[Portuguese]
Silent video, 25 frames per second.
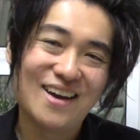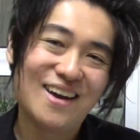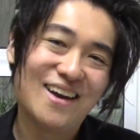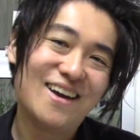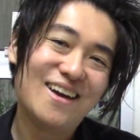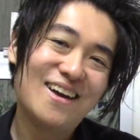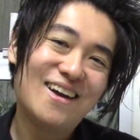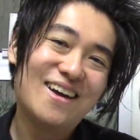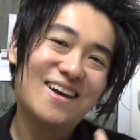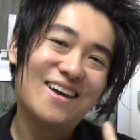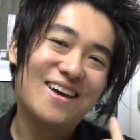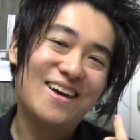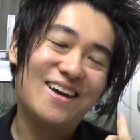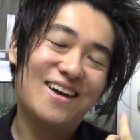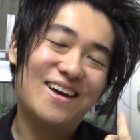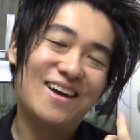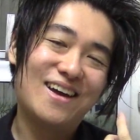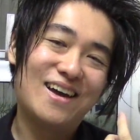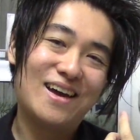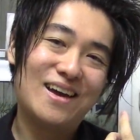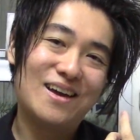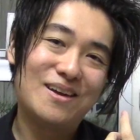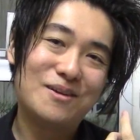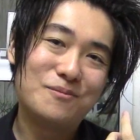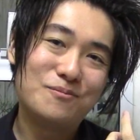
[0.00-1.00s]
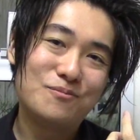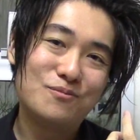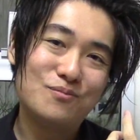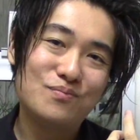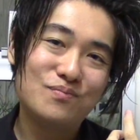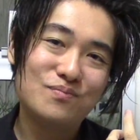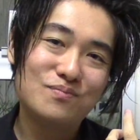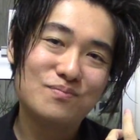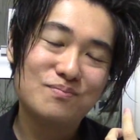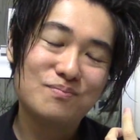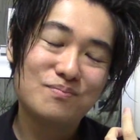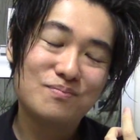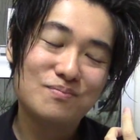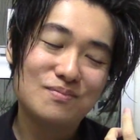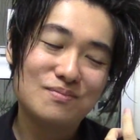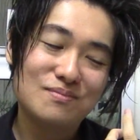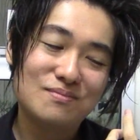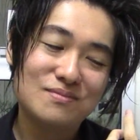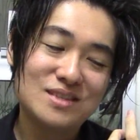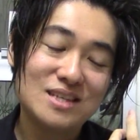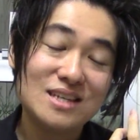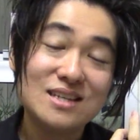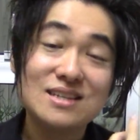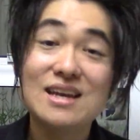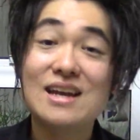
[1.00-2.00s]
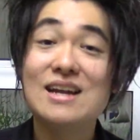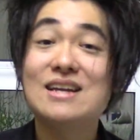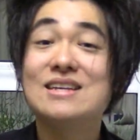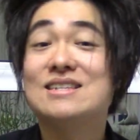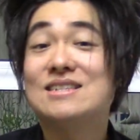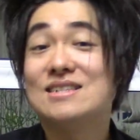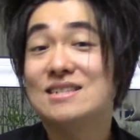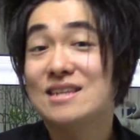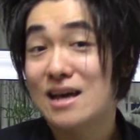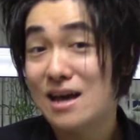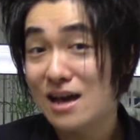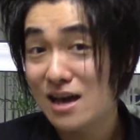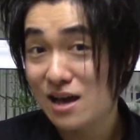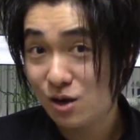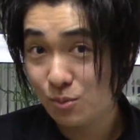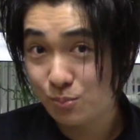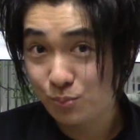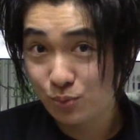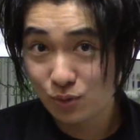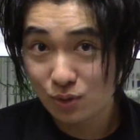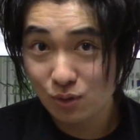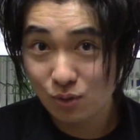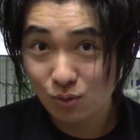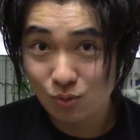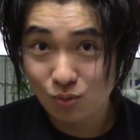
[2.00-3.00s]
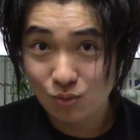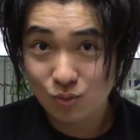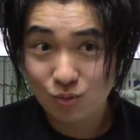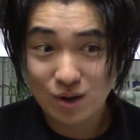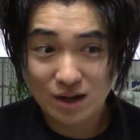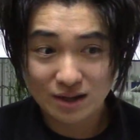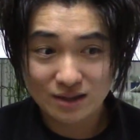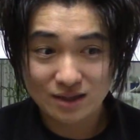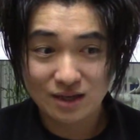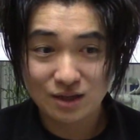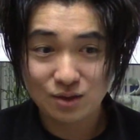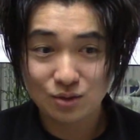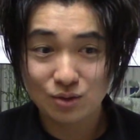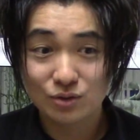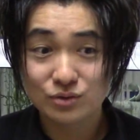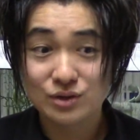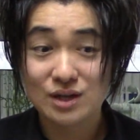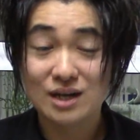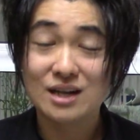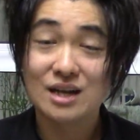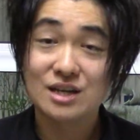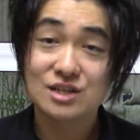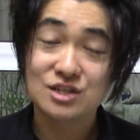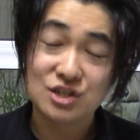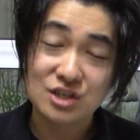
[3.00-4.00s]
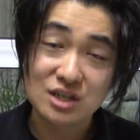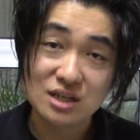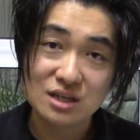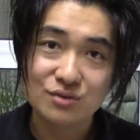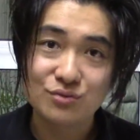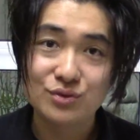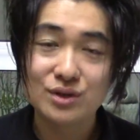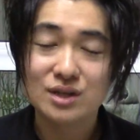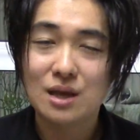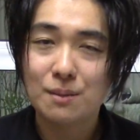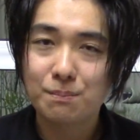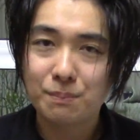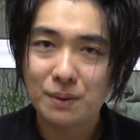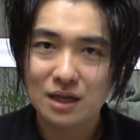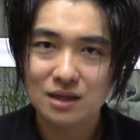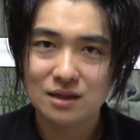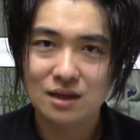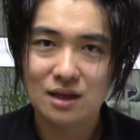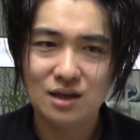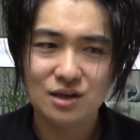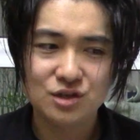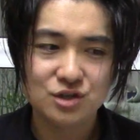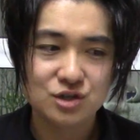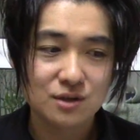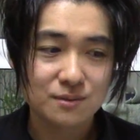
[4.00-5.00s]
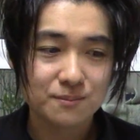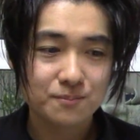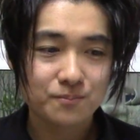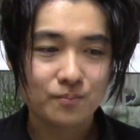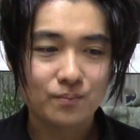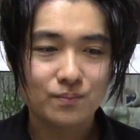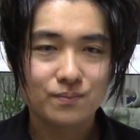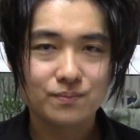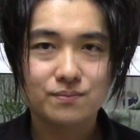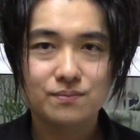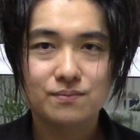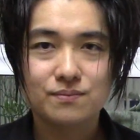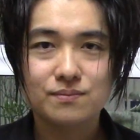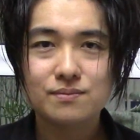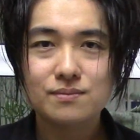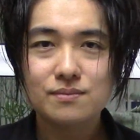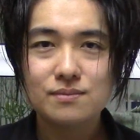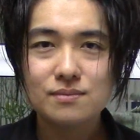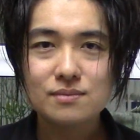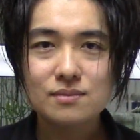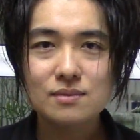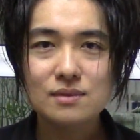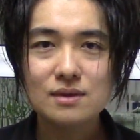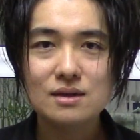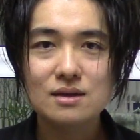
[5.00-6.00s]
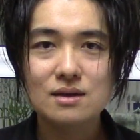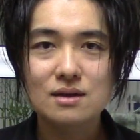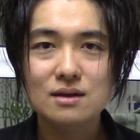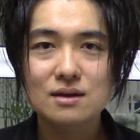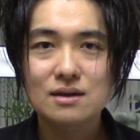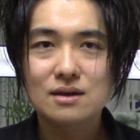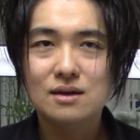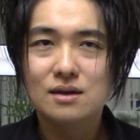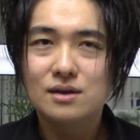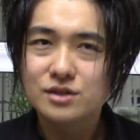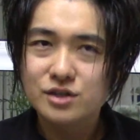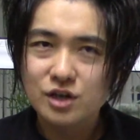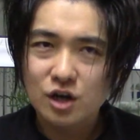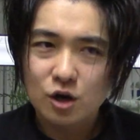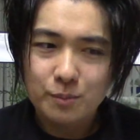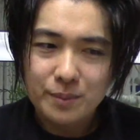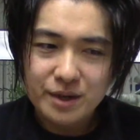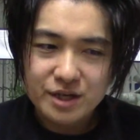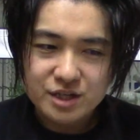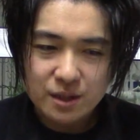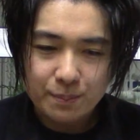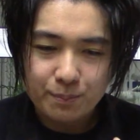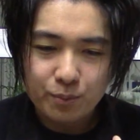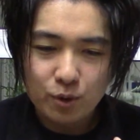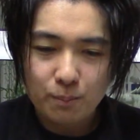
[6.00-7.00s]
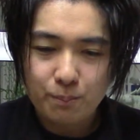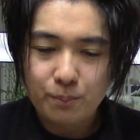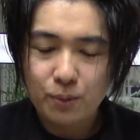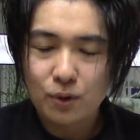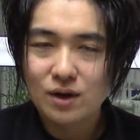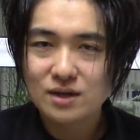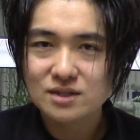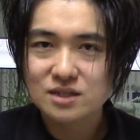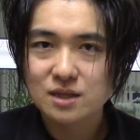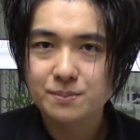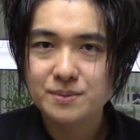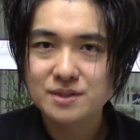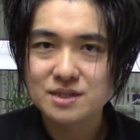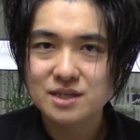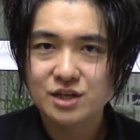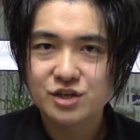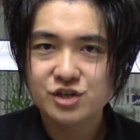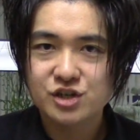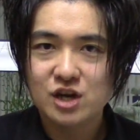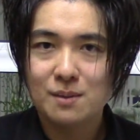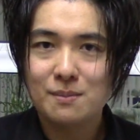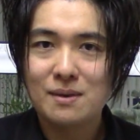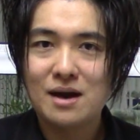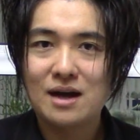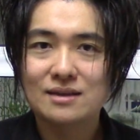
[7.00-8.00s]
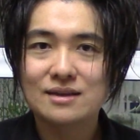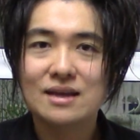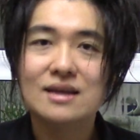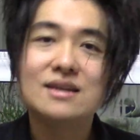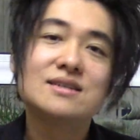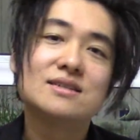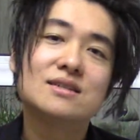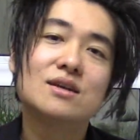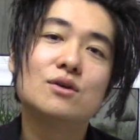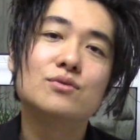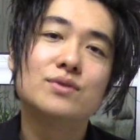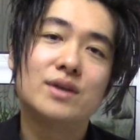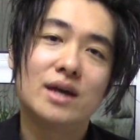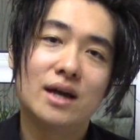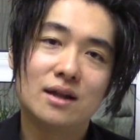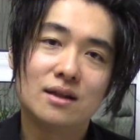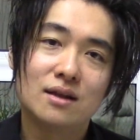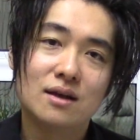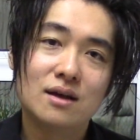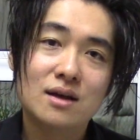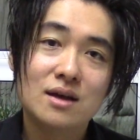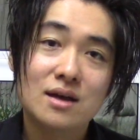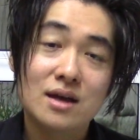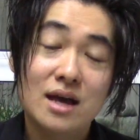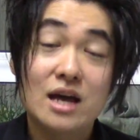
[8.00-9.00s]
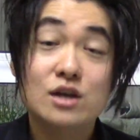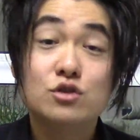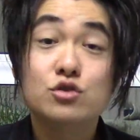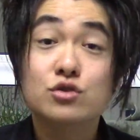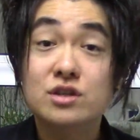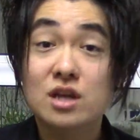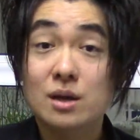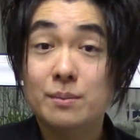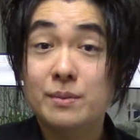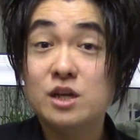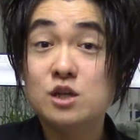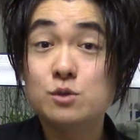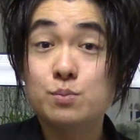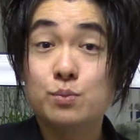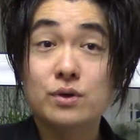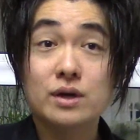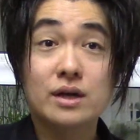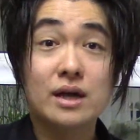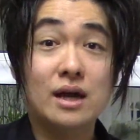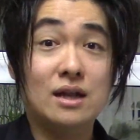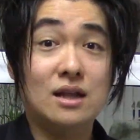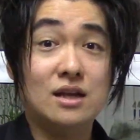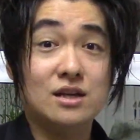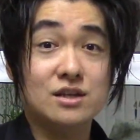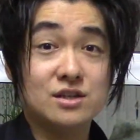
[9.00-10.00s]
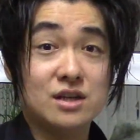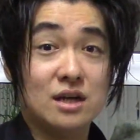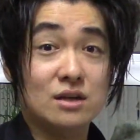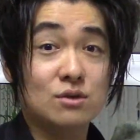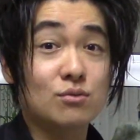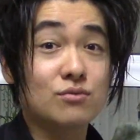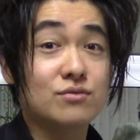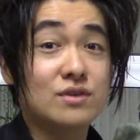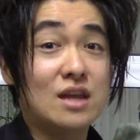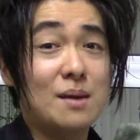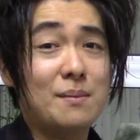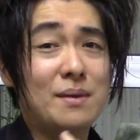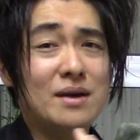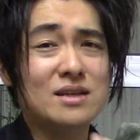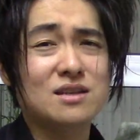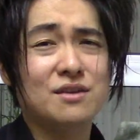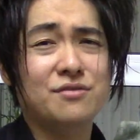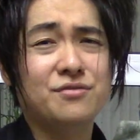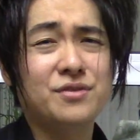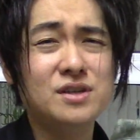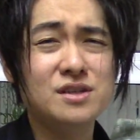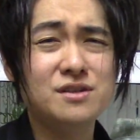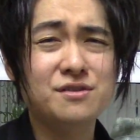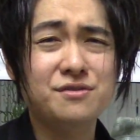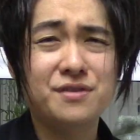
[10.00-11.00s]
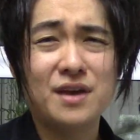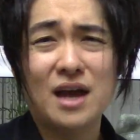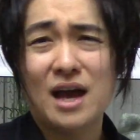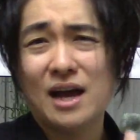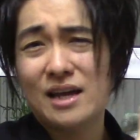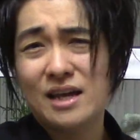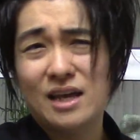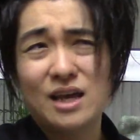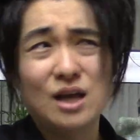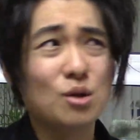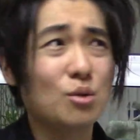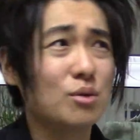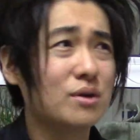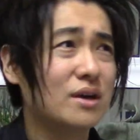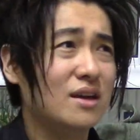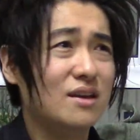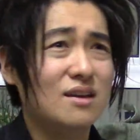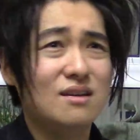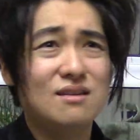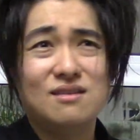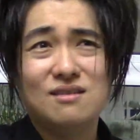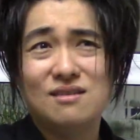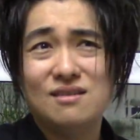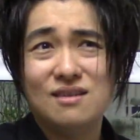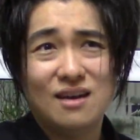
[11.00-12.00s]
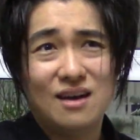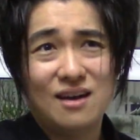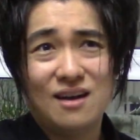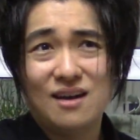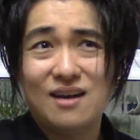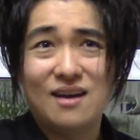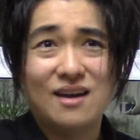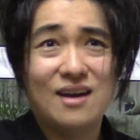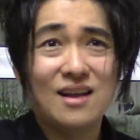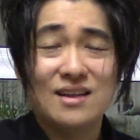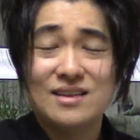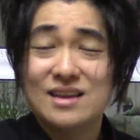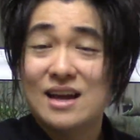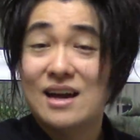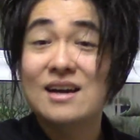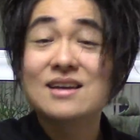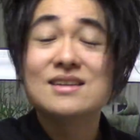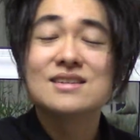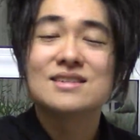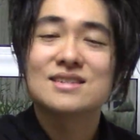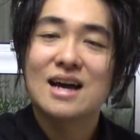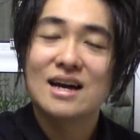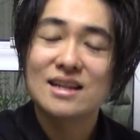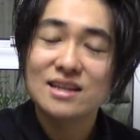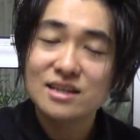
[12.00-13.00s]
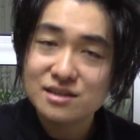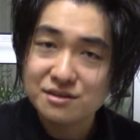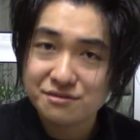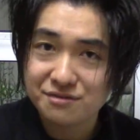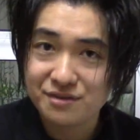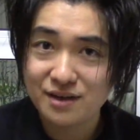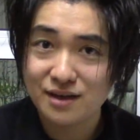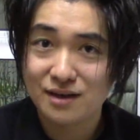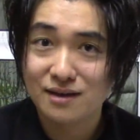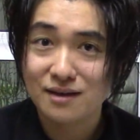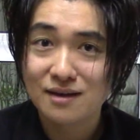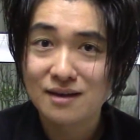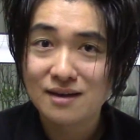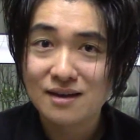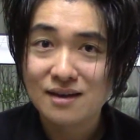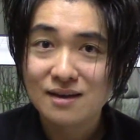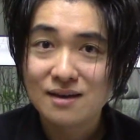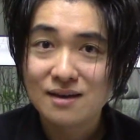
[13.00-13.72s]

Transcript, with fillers: é, é, se interessar por algum quadrinho alternativo, independente, geralmente a proposta precisa chamar a atenção dela. É justamente porque ela já não está mais afim de ver aquilo que é, ela está cansada de ver.